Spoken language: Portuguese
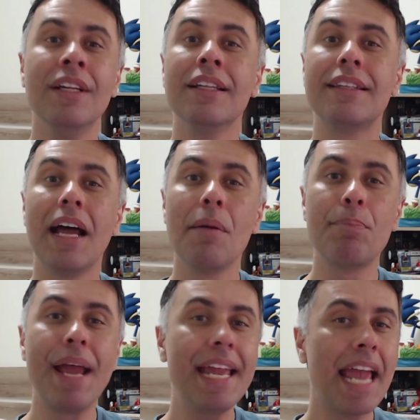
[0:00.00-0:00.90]

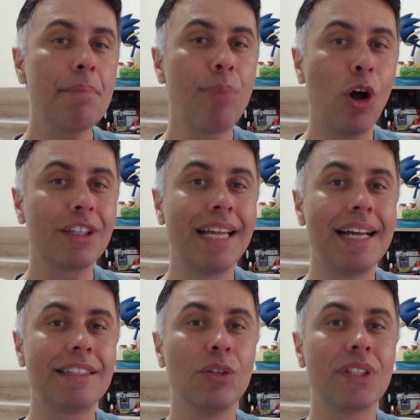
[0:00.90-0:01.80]
Também é importante
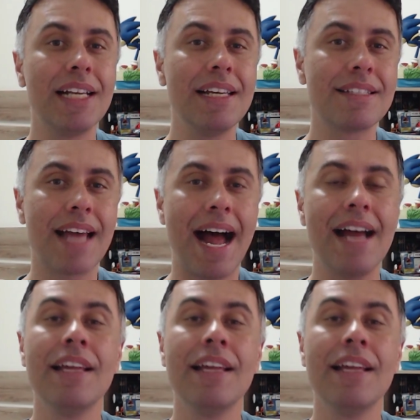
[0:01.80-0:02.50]
utilizar